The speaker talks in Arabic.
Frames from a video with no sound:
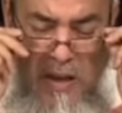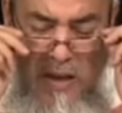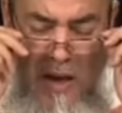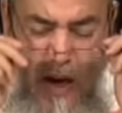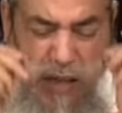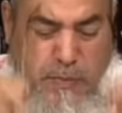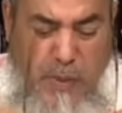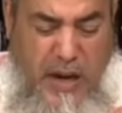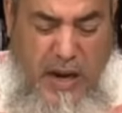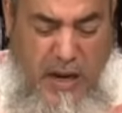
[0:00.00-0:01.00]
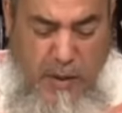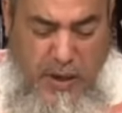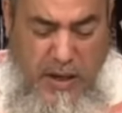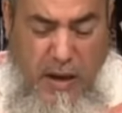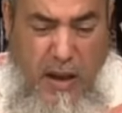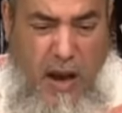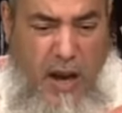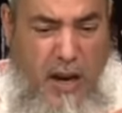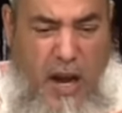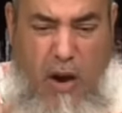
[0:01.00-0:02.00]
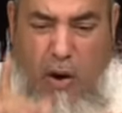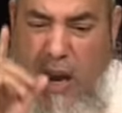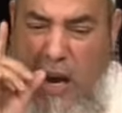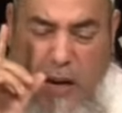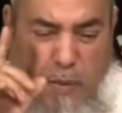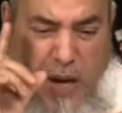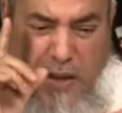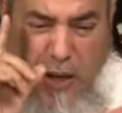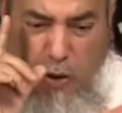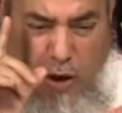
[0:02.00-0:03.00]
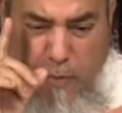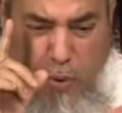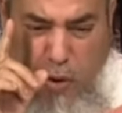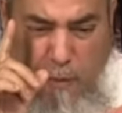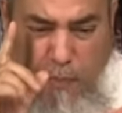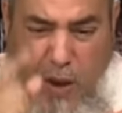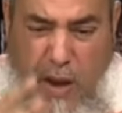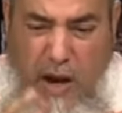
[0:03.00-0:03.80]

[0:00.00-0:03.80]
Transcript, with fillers: يا رب العالمين الله يعلم أني أحبكم